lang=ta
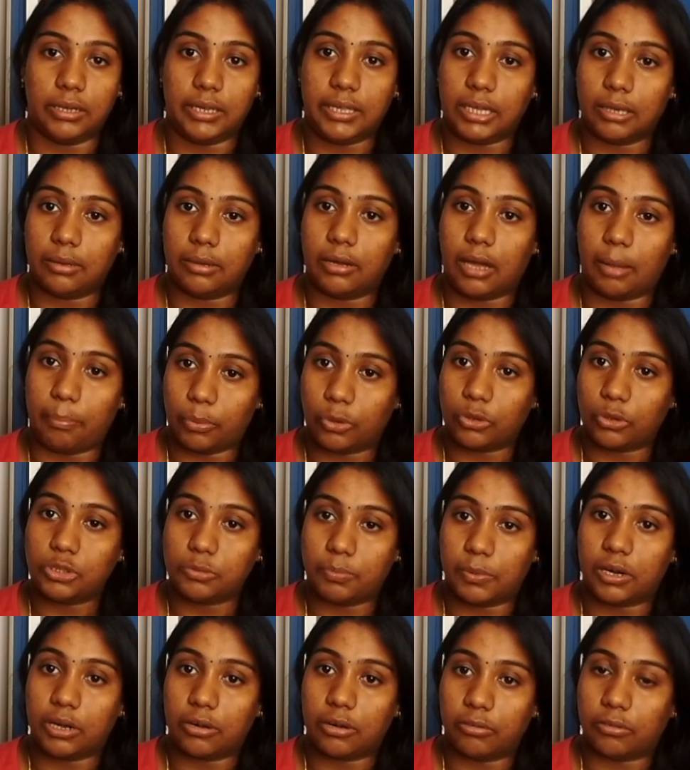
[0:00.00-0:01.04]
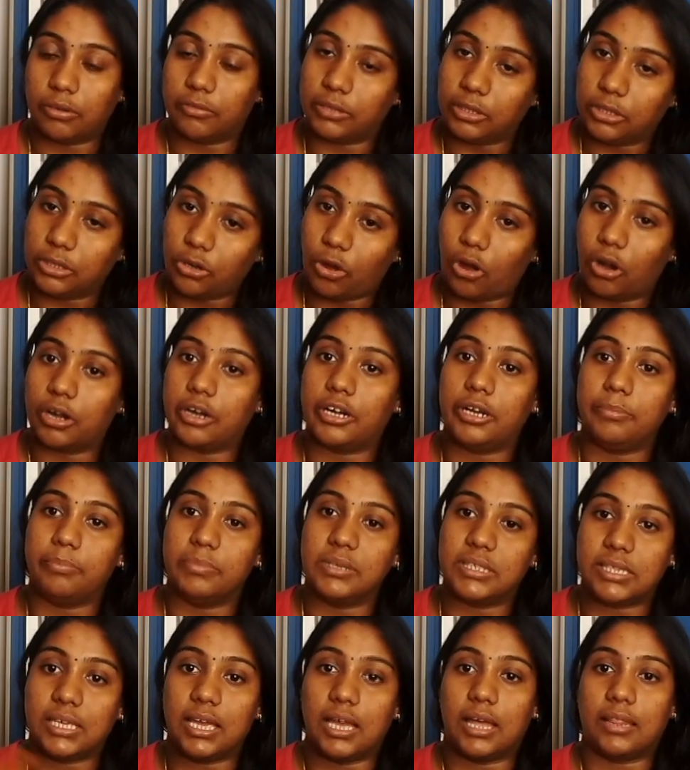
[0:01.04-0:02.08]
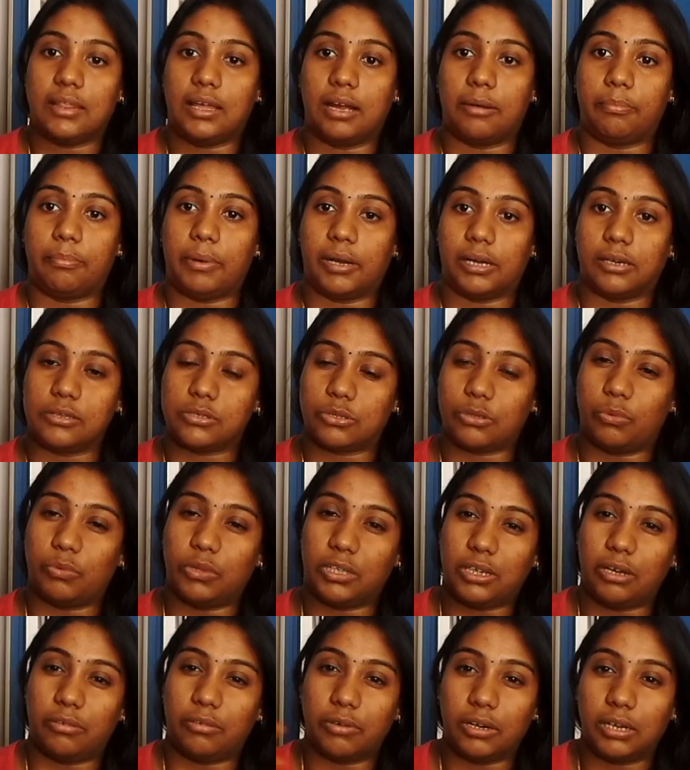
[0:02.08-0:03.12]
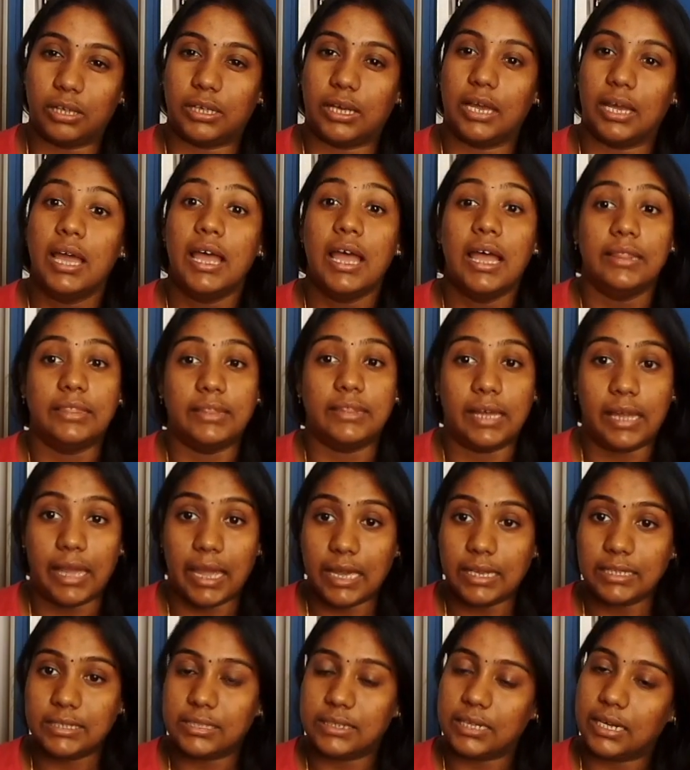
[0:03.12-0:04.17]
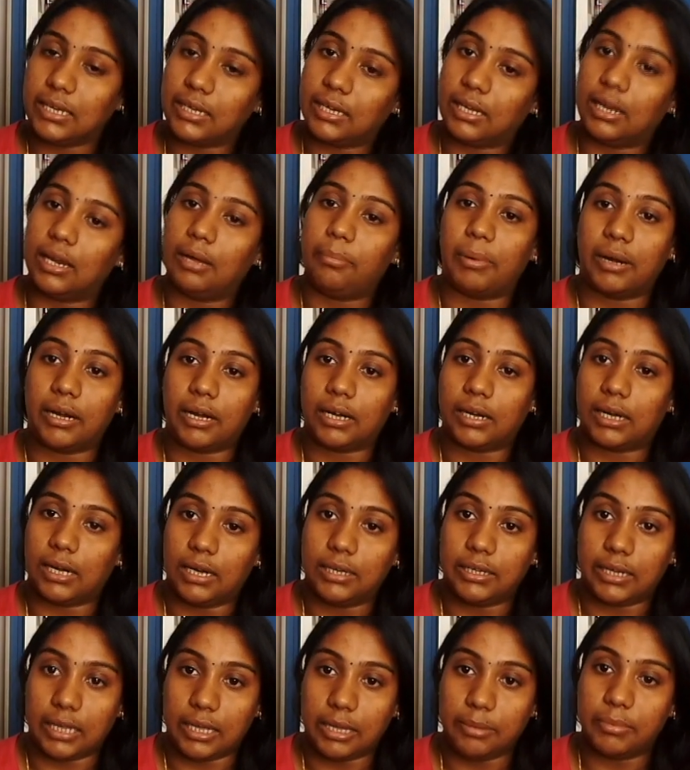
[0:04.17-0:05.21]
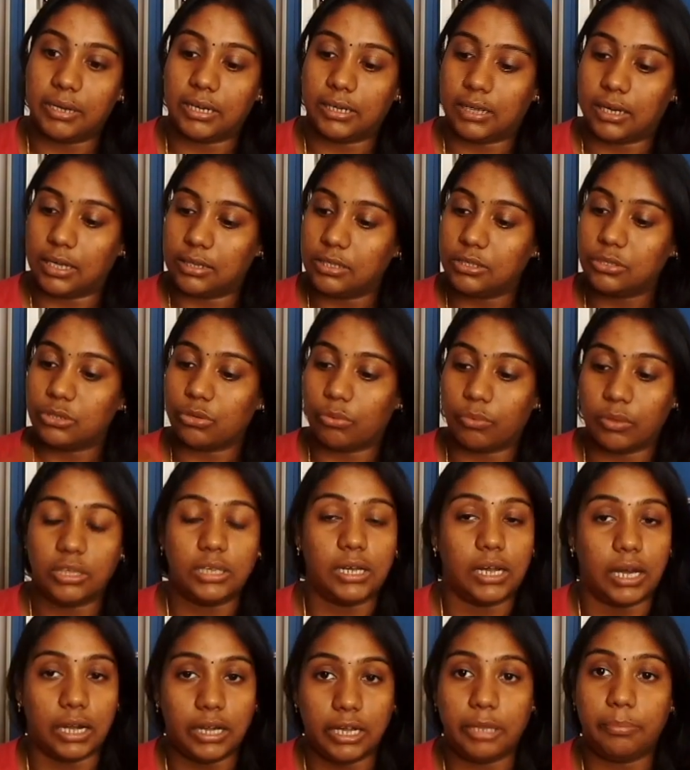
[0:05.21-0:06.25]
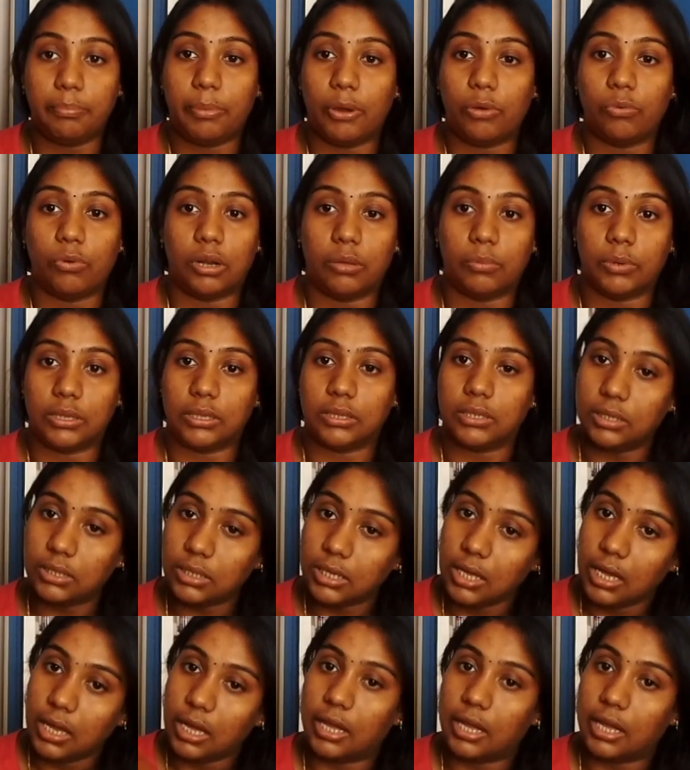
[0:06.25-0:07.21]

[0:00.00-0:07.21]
நீங்கள் அப்ரோச் பண்ணுறவங்க வந்துட்டு ஆல்ரெடி பிஸியாக தான் இருப்பாங்க ஸோ வந்துட்டு அவங்களுக்கு இந்த ஹேர் ஸ்டைலிங் எல்லாம் பண்ணுறக்கெல்லாம் டைம் இருக்காது ஸோ வந்து கண்டிப்பாக உங்களை வந்து